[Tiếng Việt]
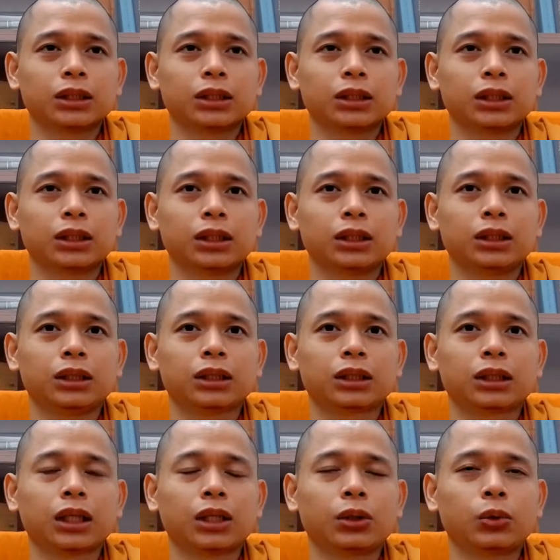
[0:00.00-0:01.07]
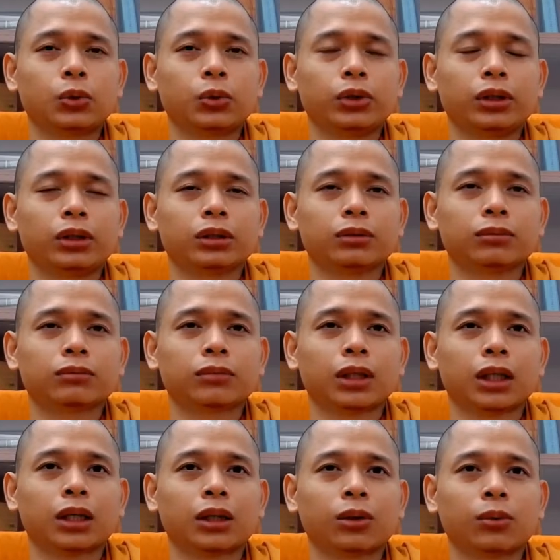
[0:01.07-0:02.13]
thì cái chuyện
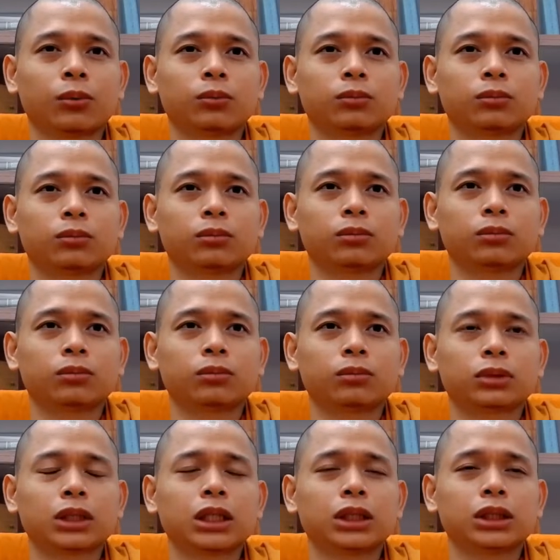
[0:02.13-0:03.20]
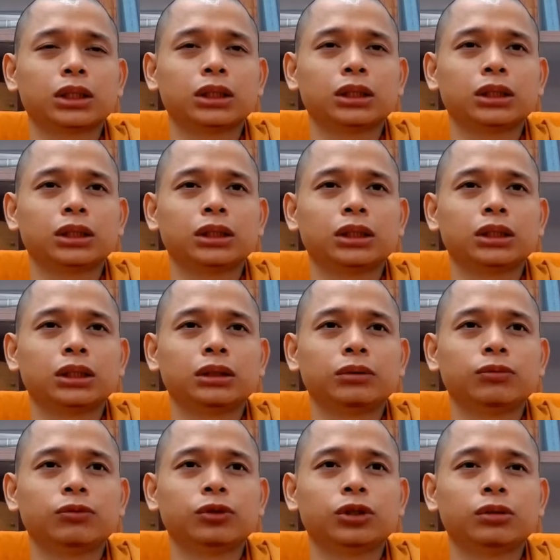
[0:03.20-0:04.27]
mà cái người
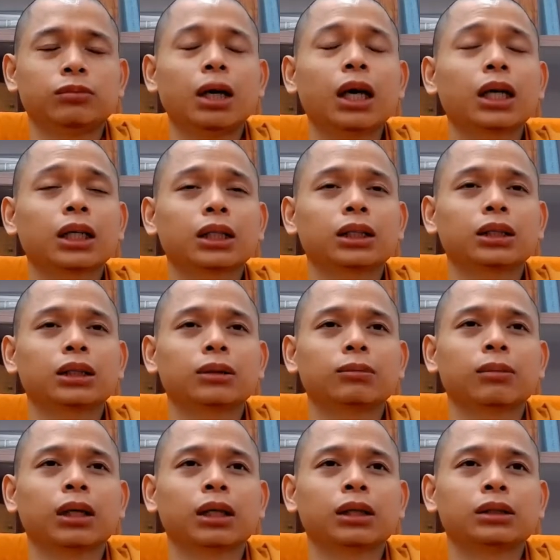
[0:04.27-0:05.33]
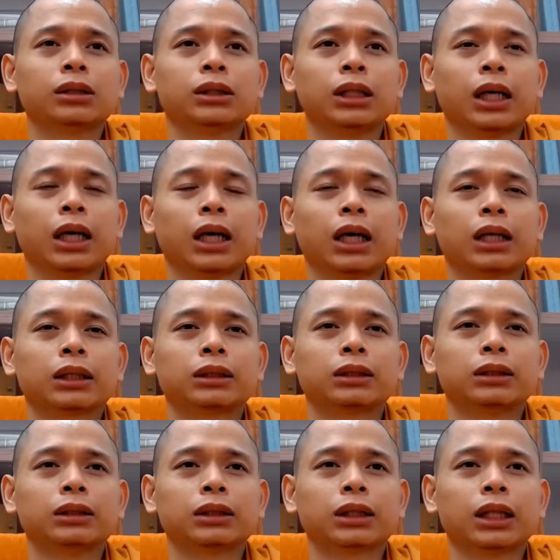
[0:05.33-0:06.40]
vừa mất á, mà người nhà
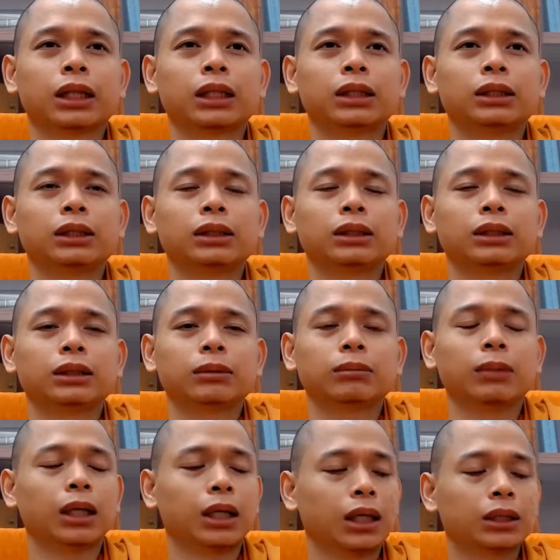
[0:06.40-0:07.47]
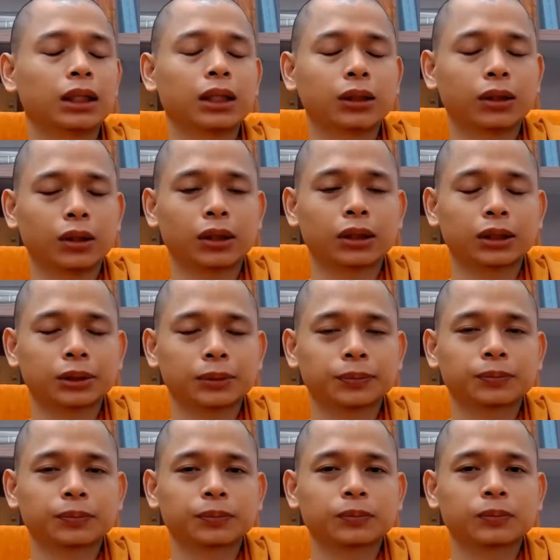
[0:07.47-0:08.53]
thường hay mơ thấy họ đó
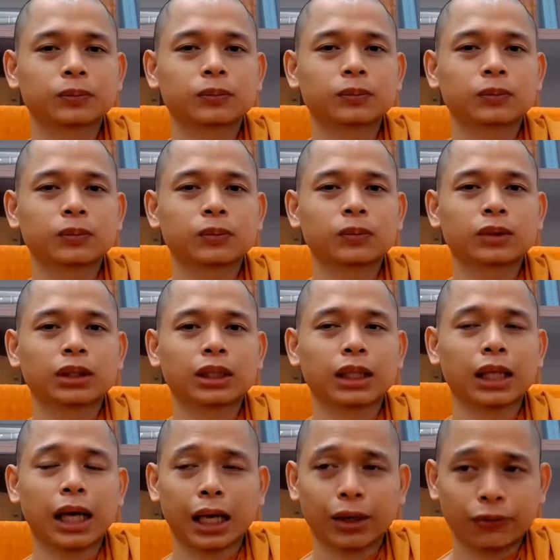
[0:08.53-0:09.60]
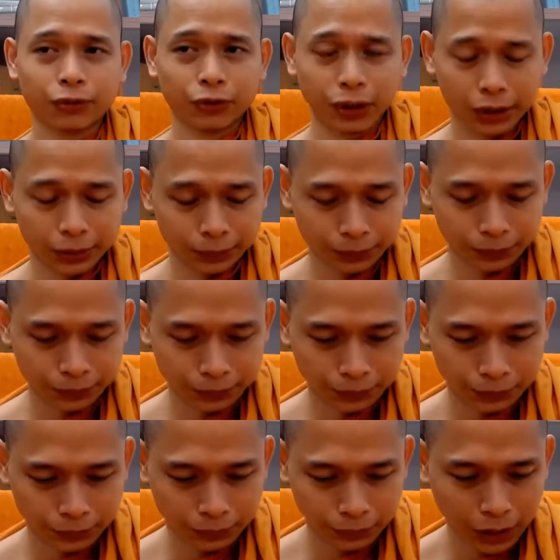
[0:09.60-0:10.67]
đa phần
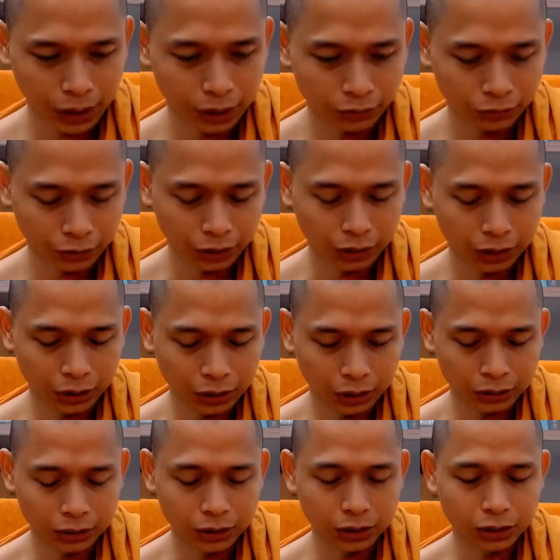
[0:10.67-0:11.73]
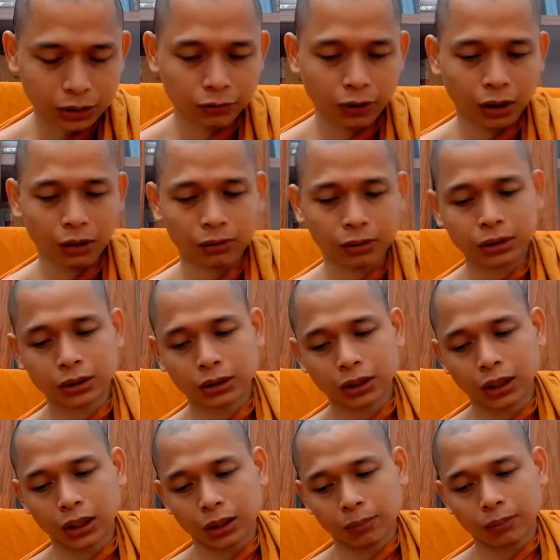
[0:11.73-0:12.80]
đa phần là rơi vào cái trường
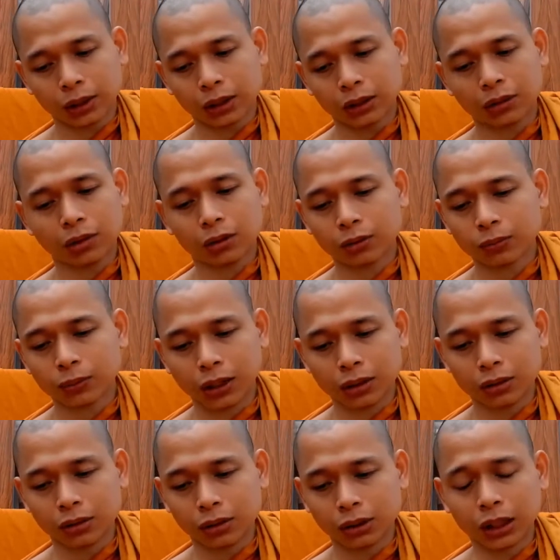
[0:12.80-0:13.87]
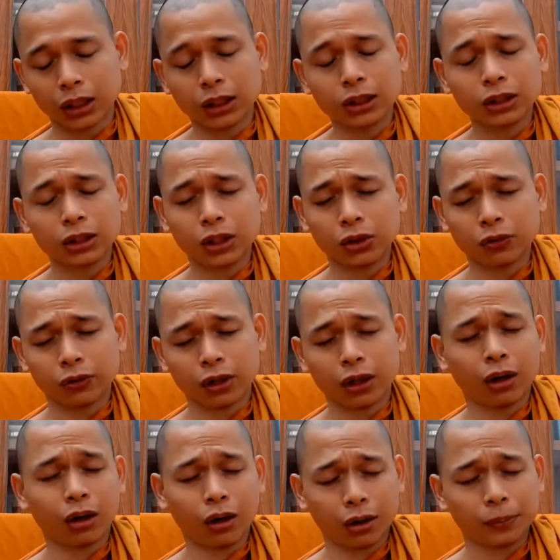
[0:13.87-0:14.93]
hợp là do chúng ta thường nghĩ nhiều về họ